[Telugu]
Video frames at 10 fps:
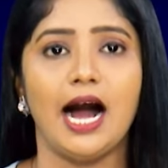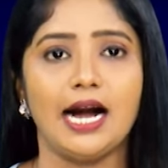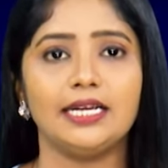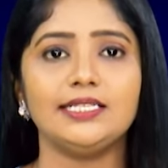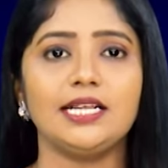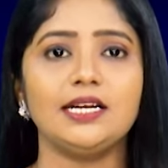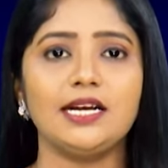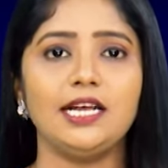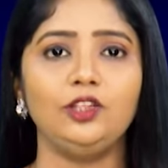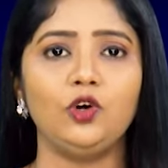
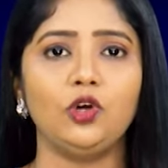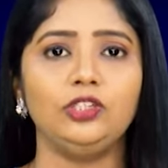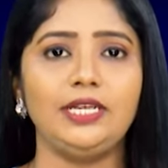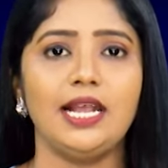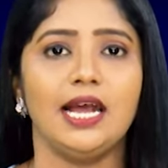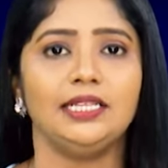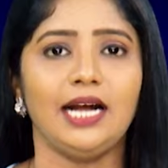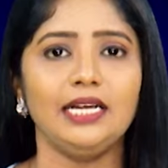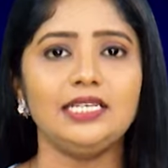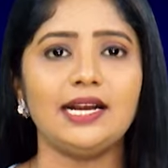అగ్రస్థానాన్ని అందుకోనుంది
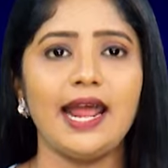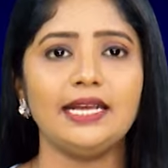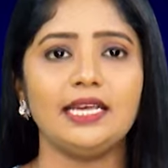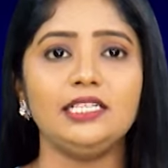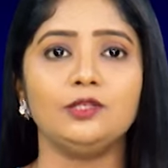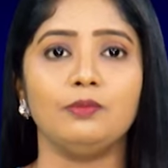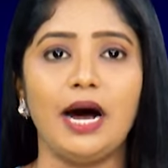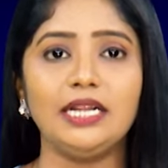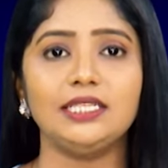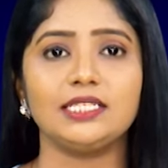తాజా ర్యాంకింగ్స్
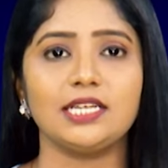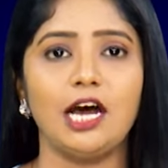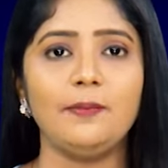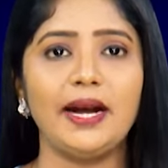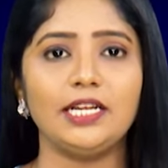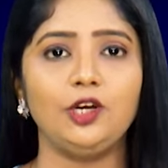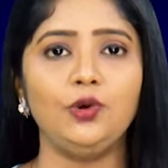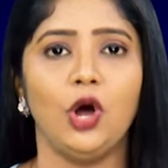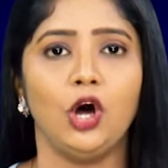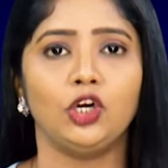భారత స్టార్ బ్యాటర్లు
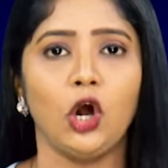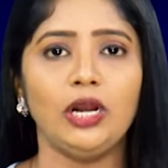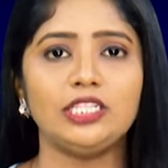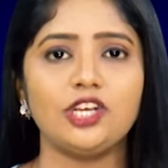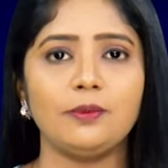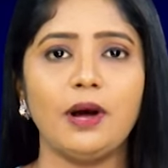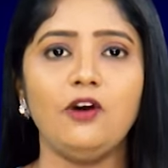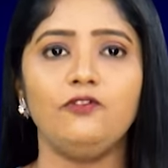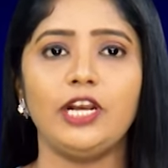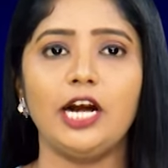రోహిత్ శర్మ
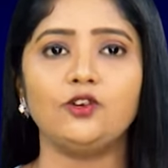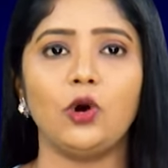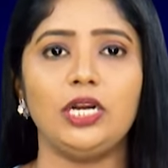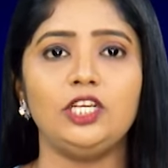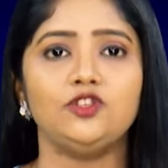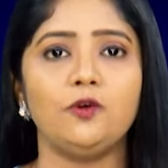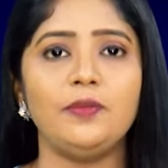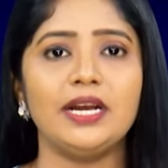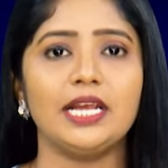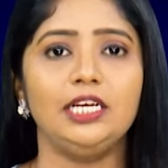విరాట్ విరాట్ కోహ్లీ
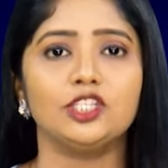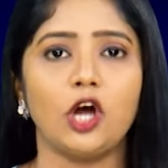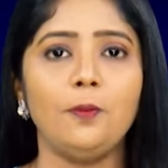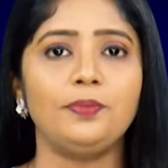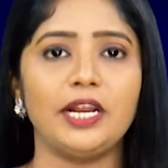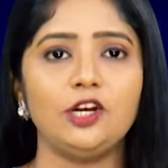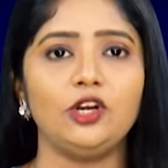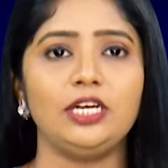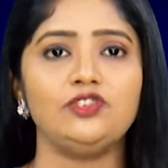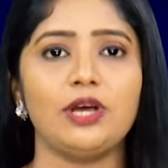శుభ్మన్ గిల్ టాప్ టెన్ లో
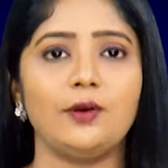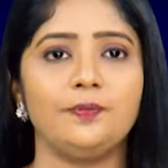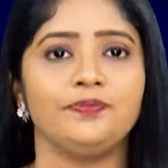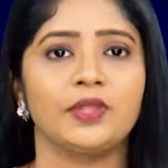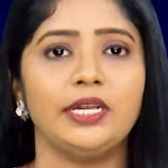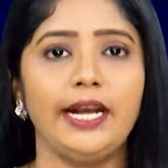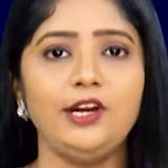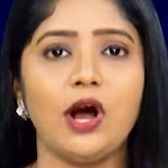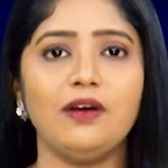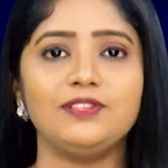నిలిచారు
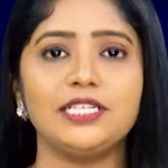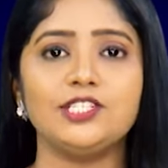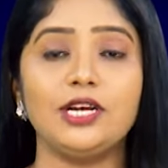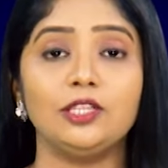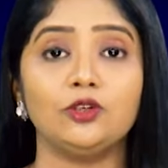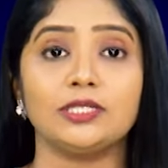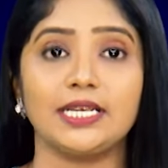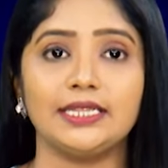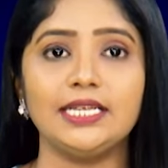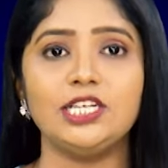రెండు హాఫ్ సెంచరీలతో
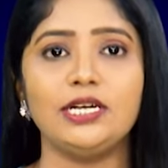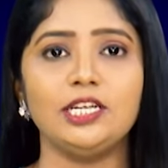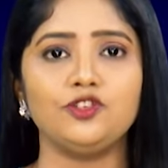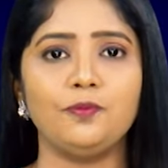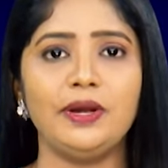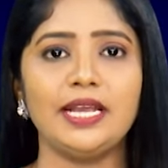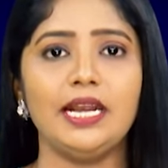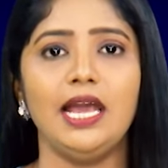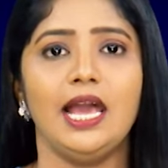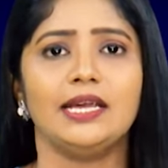సత్తా చాటిన శుభ్మన్
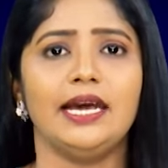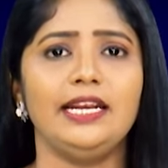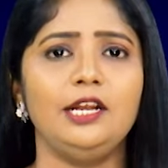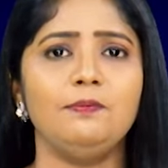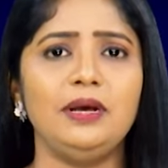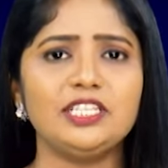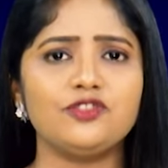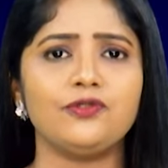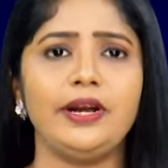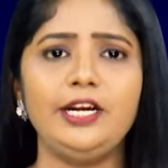గిల్ కెరీర్
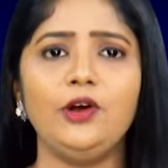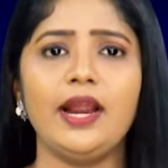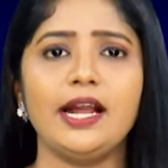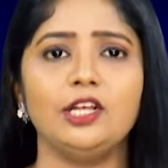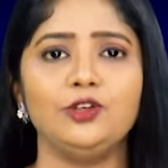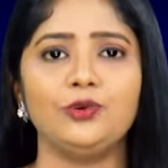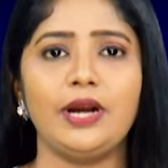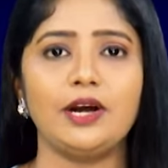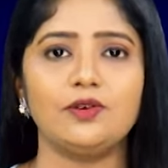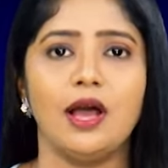బెస్ట్ రెండో ర్యాంక్
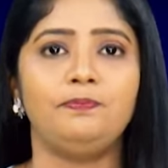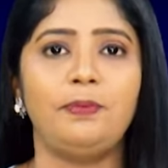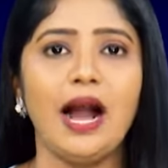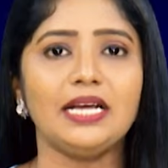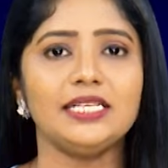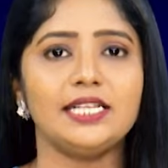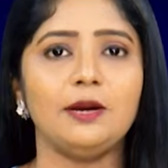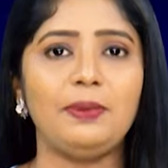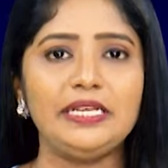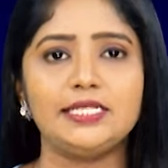అందుకున్నాడు
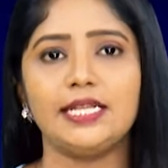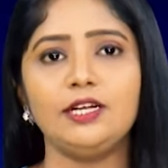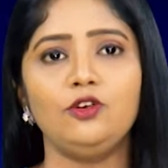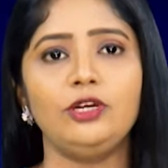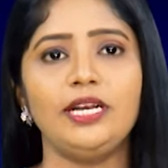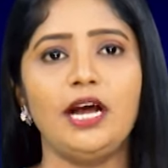పాకిస్తాన్ పై శతక్